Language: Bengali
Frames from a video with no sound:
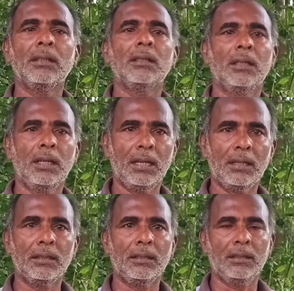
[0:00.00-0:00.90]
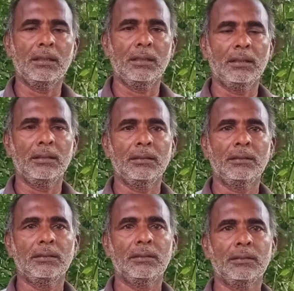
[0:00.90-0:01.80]
নিচে নামতে হ্যাঁ, হয় হ্যাঁ, হ্যাঁ।
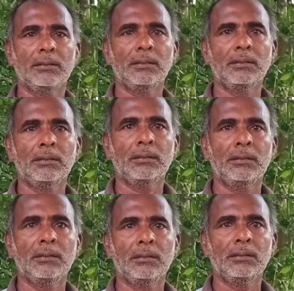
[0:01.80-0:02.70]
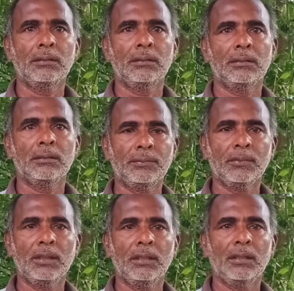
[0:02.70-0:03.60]
তো এই ফাঁস জালের ক্ষেত্রে
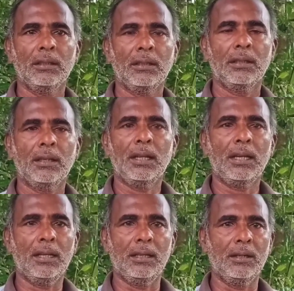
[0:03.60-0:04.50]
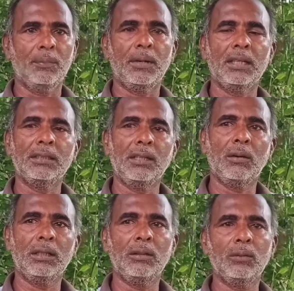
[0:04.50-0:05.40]
নিচে নামার দরকার হয় না না না ফাঁস জালে
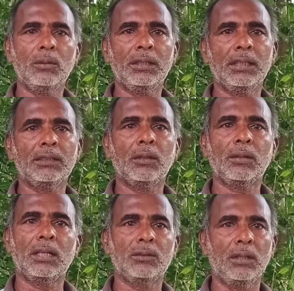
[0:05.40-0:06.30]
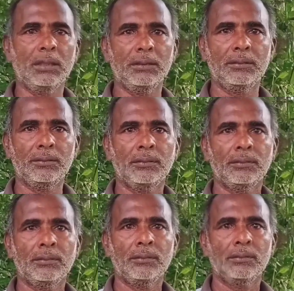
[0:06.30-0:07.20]
অনেক নৌকো থেকে সব কাজ চলে কি
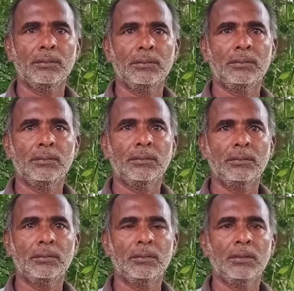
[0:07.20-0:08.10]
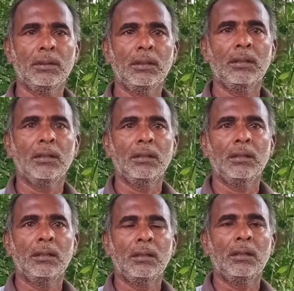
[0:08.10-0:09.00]
কি ধরনের মাছ ধরা পড়ে এই ফাঁস
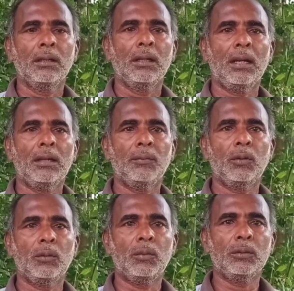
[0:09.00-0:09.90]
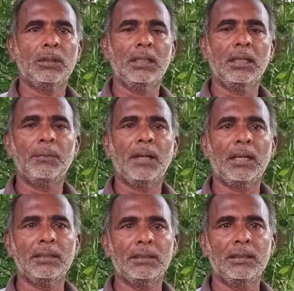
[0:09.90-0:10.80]
জালে হ্যাঁ বড় বড় ছেলে
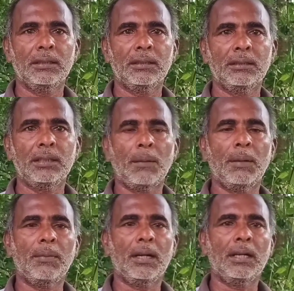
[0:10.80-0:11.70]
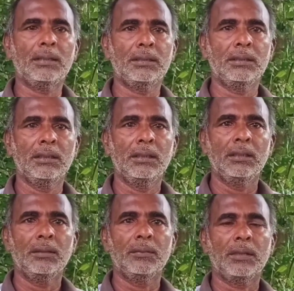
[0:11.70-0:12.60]
মাছ জাবা মাছ
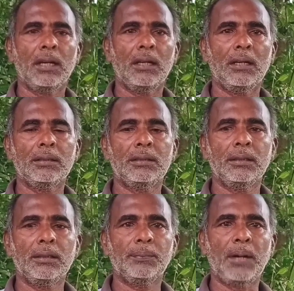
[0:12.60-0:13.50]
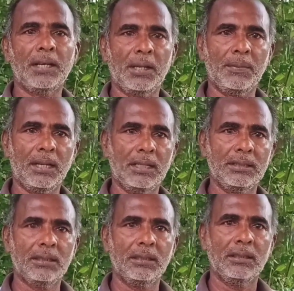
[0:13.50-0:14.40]
কাছে পায়রা
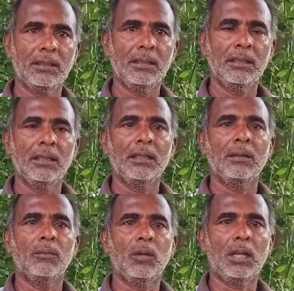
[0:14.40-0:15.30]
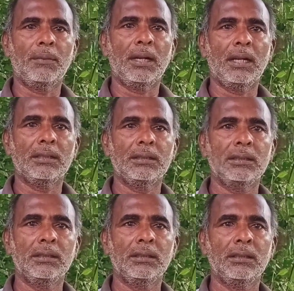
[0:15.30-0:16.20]
মাছ ভোলা মাছ
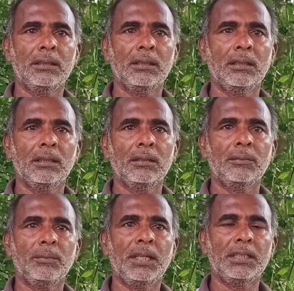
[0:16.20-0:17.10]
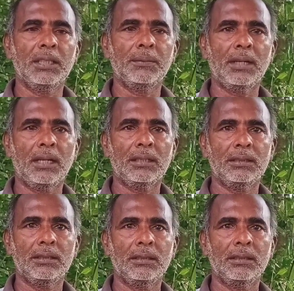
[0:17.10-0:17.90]
ভেটকি মাছ